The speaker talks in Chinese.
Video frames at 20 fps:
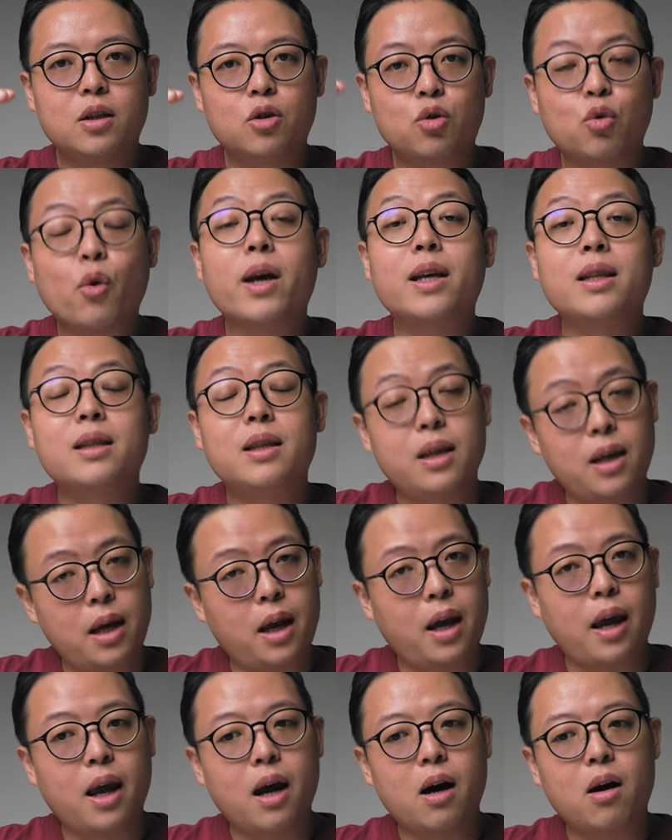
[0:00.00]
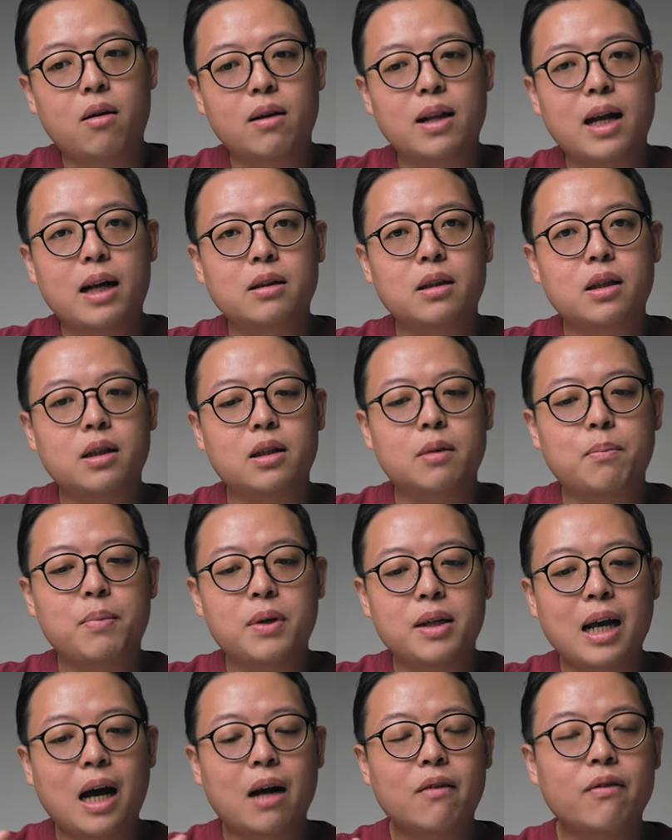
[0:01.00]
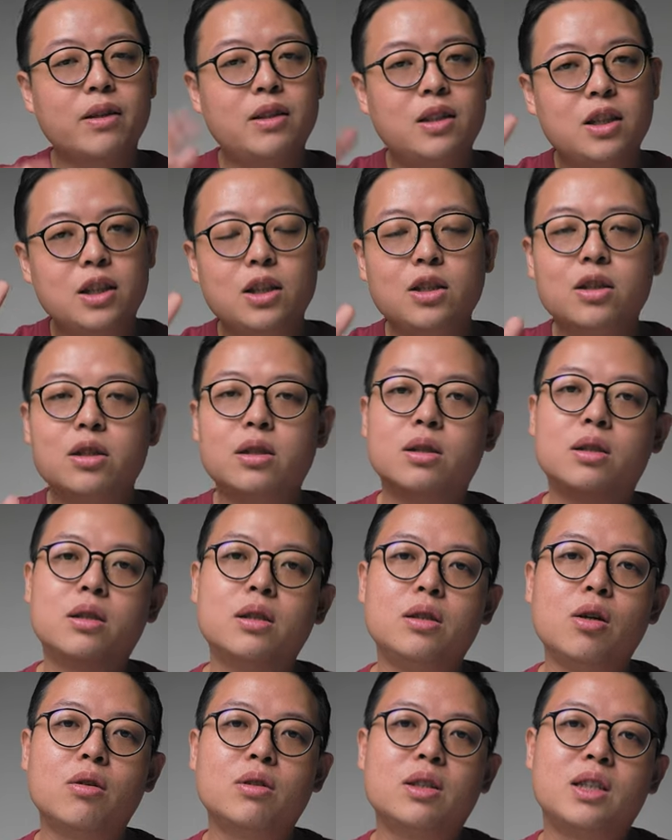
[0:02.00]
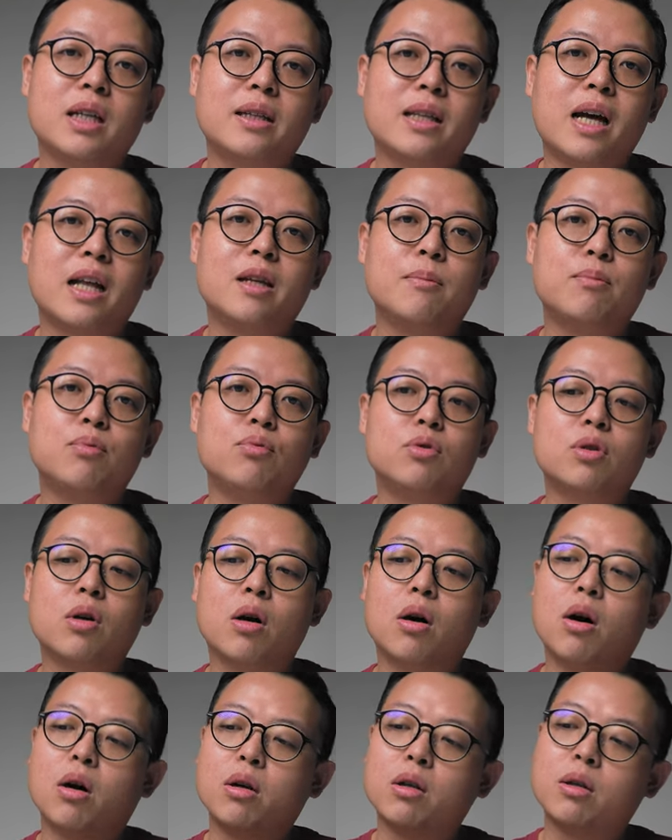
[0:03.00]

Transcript: 的堆叠，哈，让你的冰咖啡即使是用简单的步骤，哈，